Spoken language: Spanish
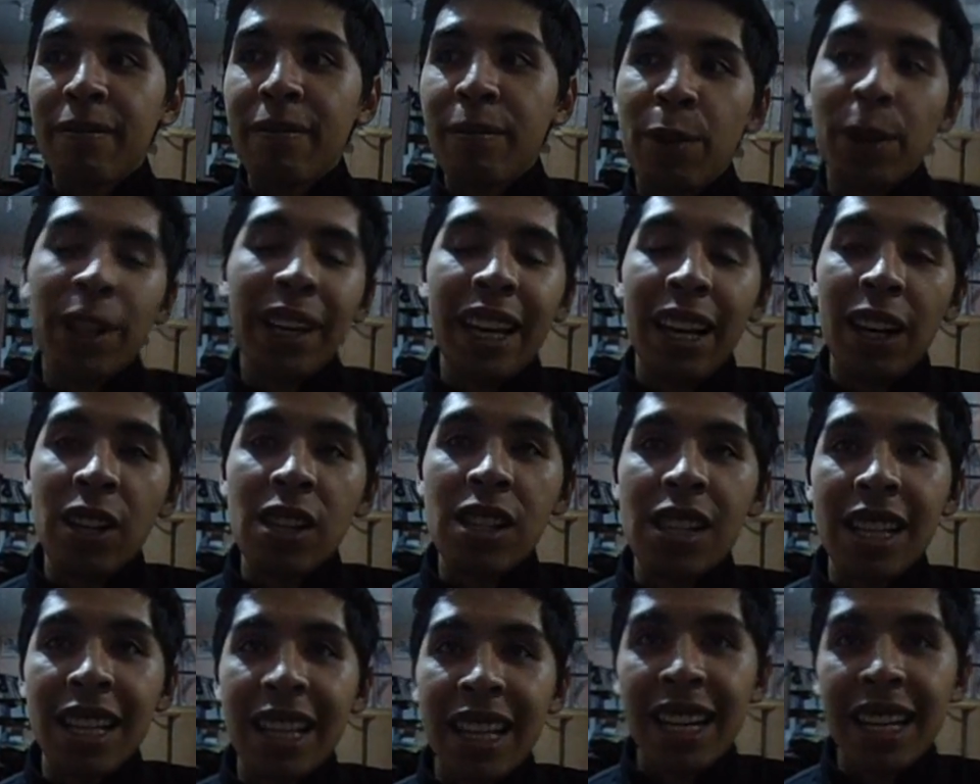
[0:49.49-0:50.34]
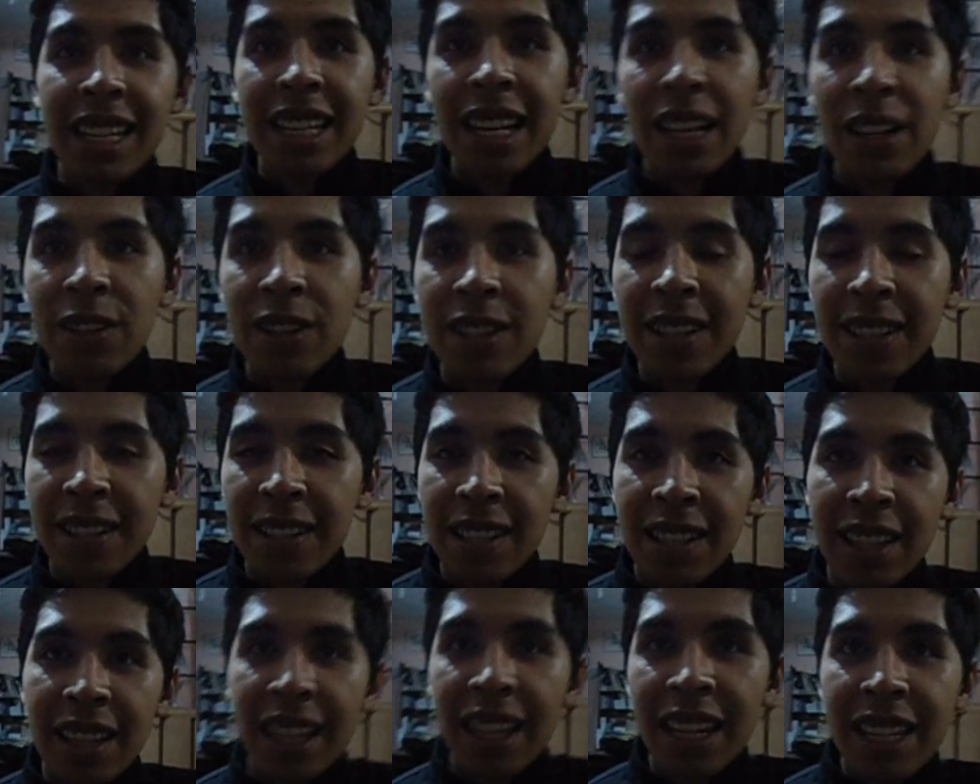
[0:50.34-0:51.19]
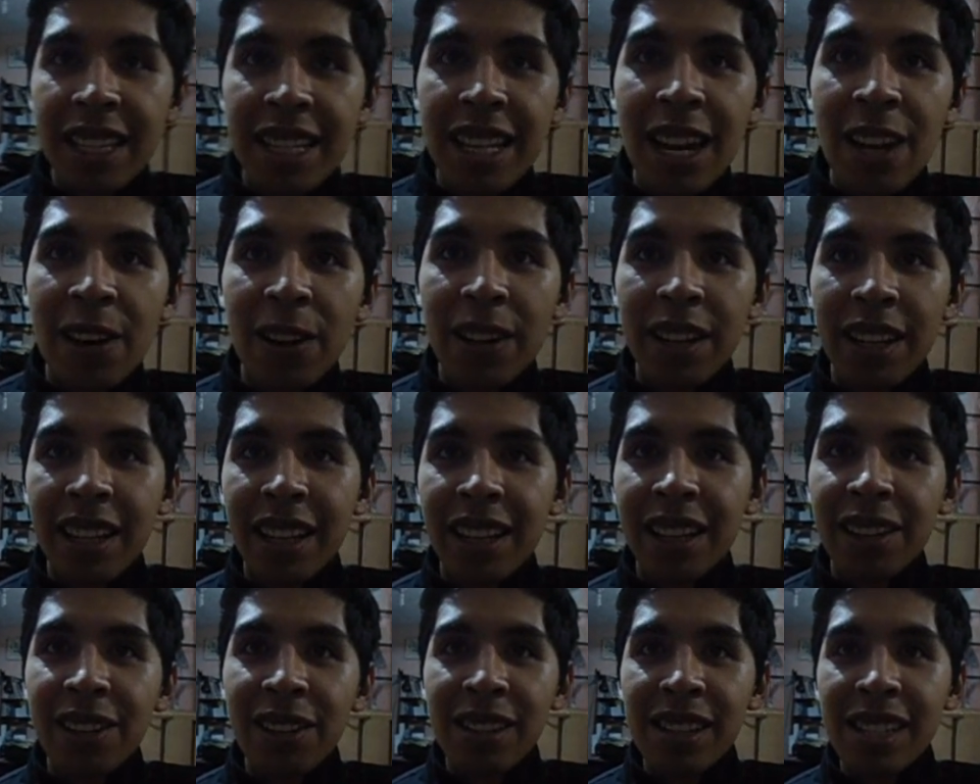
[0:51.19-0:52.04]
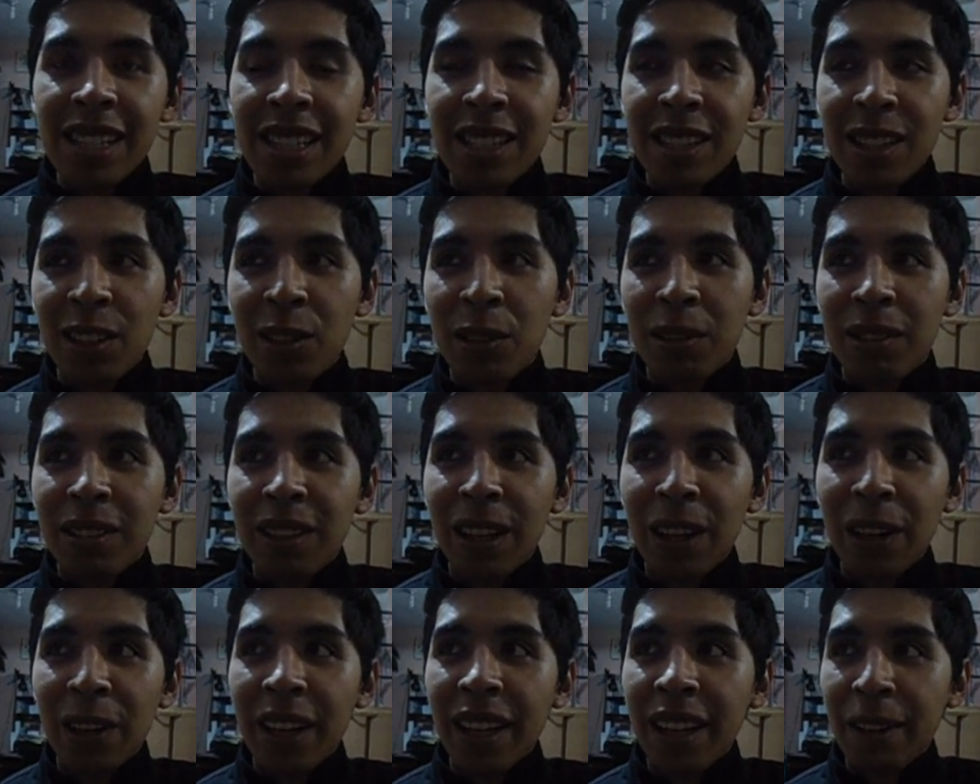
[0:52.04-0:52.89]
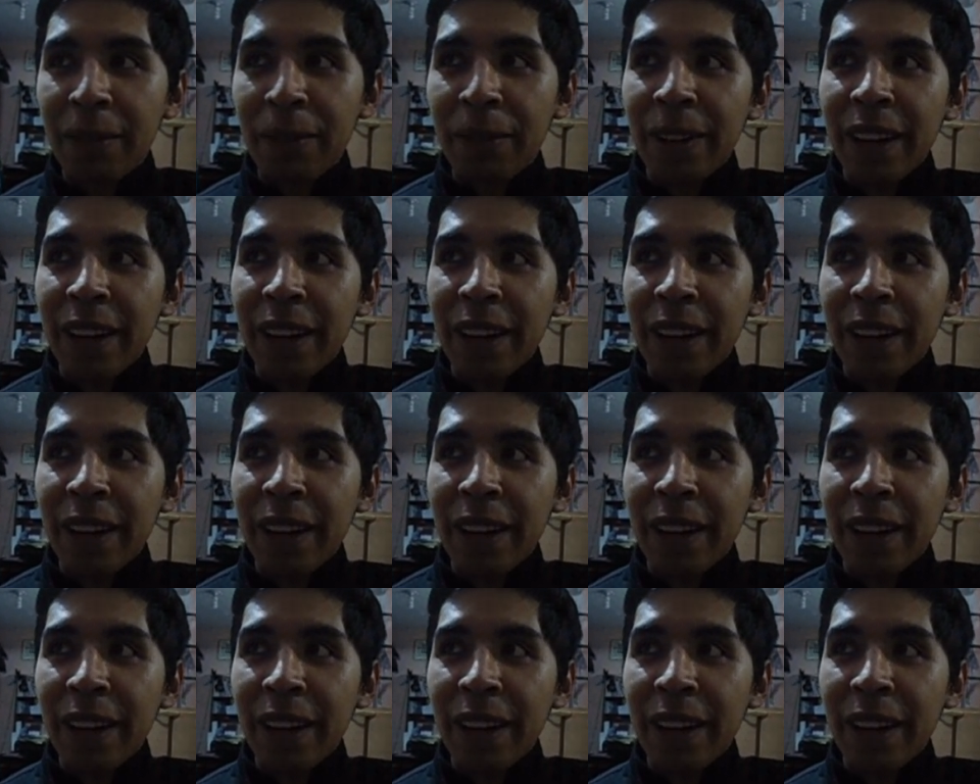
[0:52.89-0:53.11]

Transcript: porque los interesados se desinteresaron y entonces yo creo que